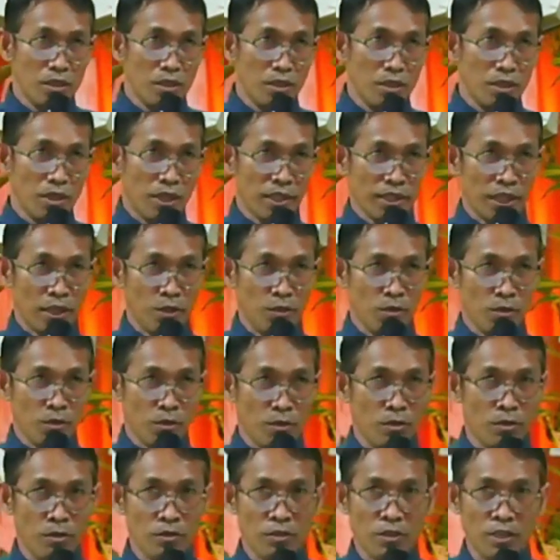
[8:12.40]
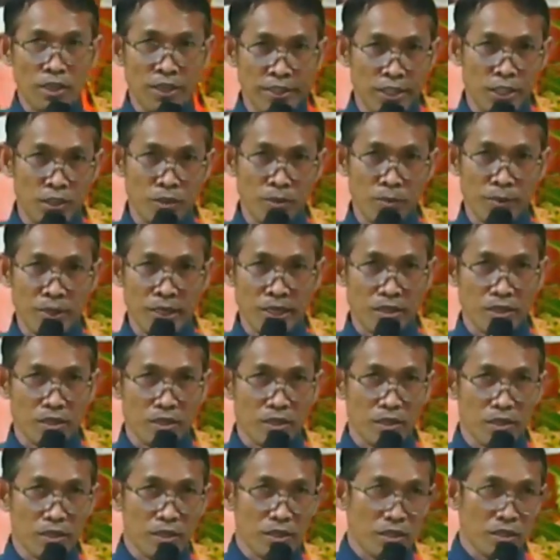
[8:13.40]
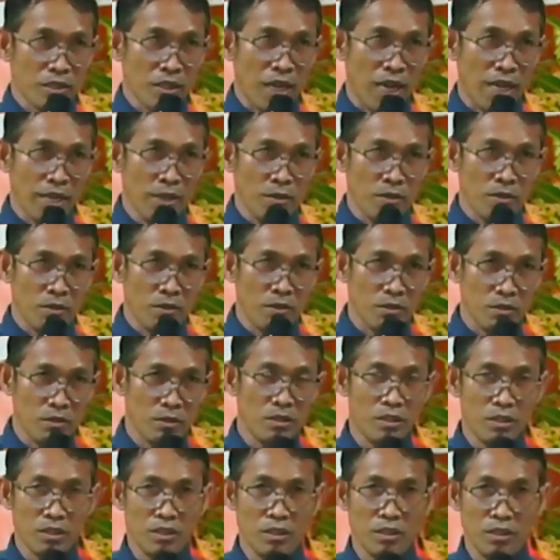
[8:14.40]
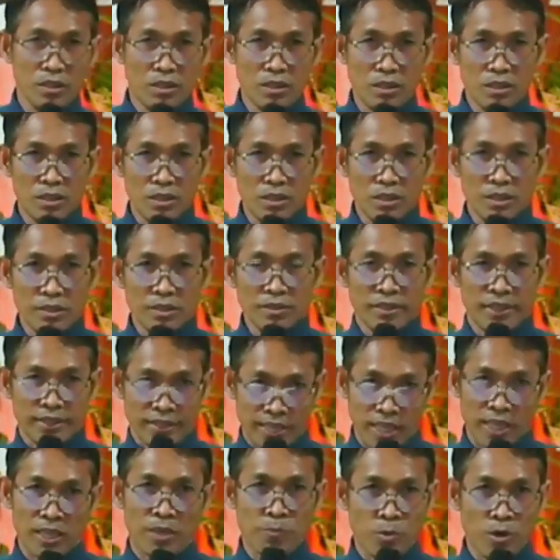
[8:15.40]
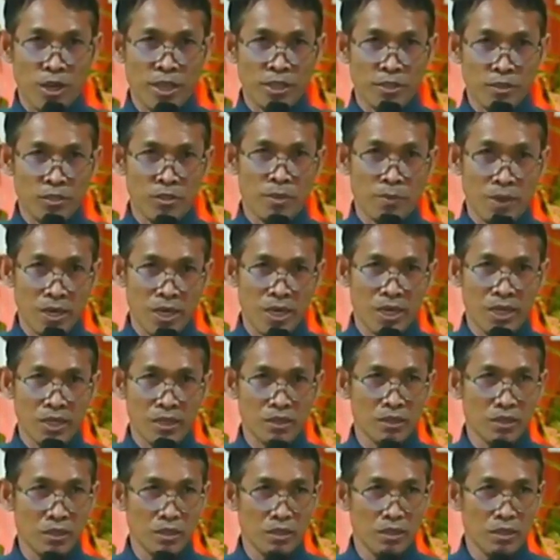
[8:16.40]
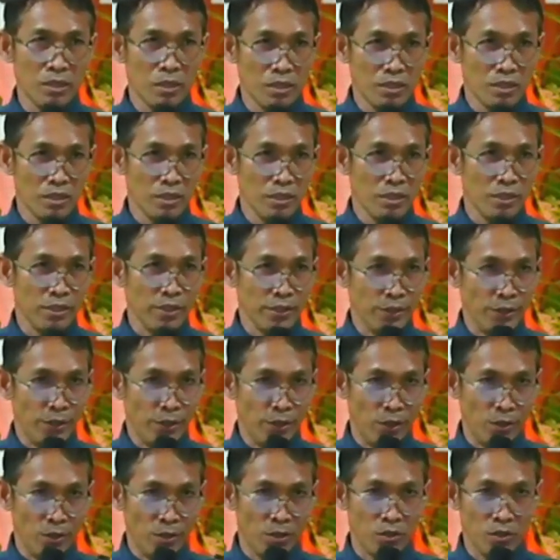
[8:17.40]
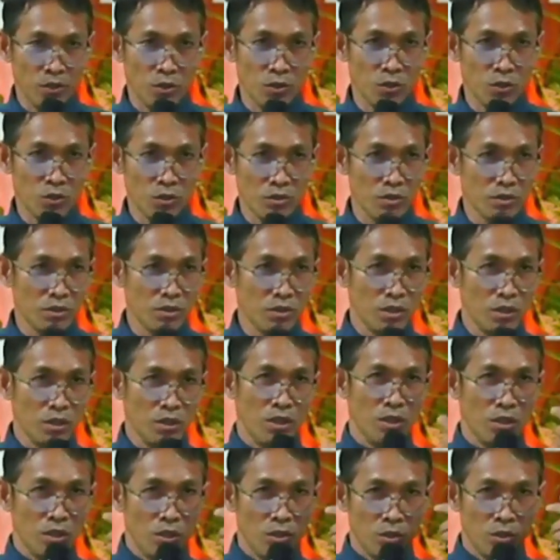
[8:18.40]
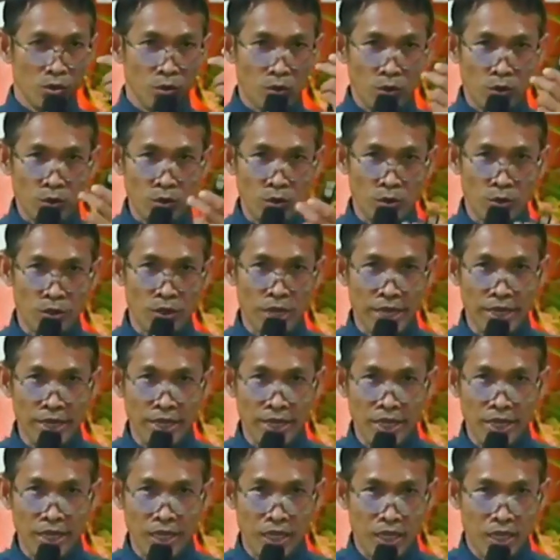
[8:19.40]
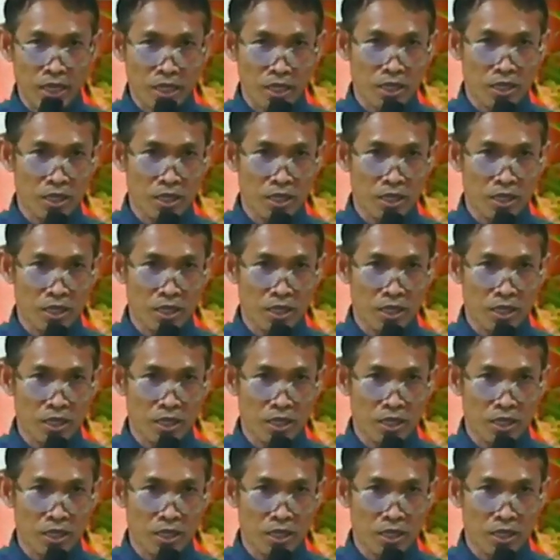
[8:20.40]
Ang tanong ko, andito ba tayo, natagpuan nyo na ba yung tunay na